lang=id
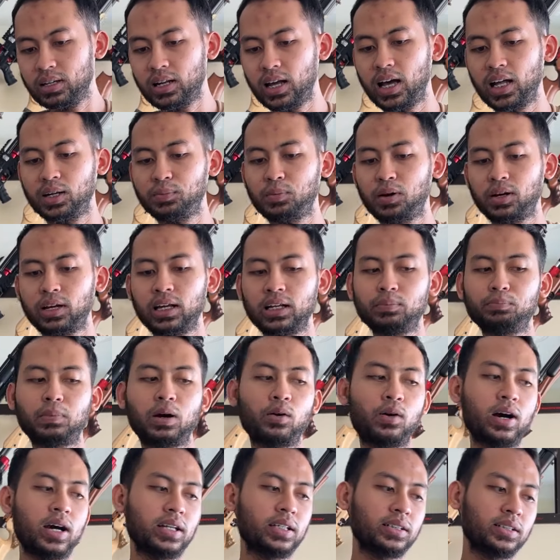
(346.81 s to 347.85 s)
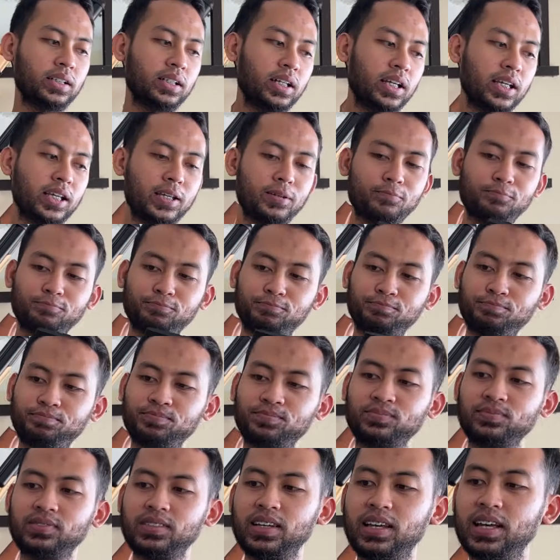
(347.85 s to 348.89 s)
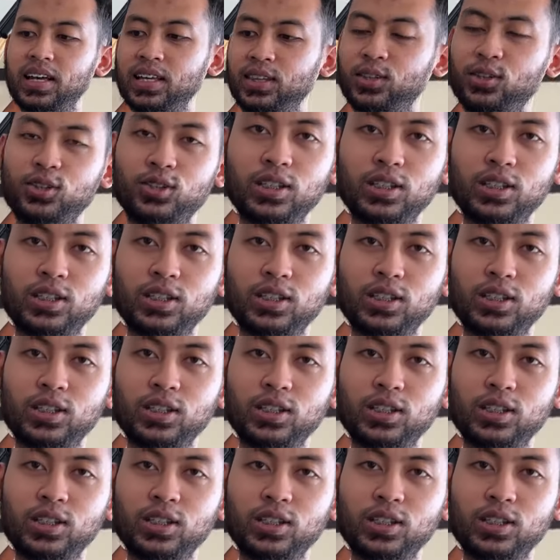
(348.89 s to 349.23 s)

Nah, di bagian bawah di sini itu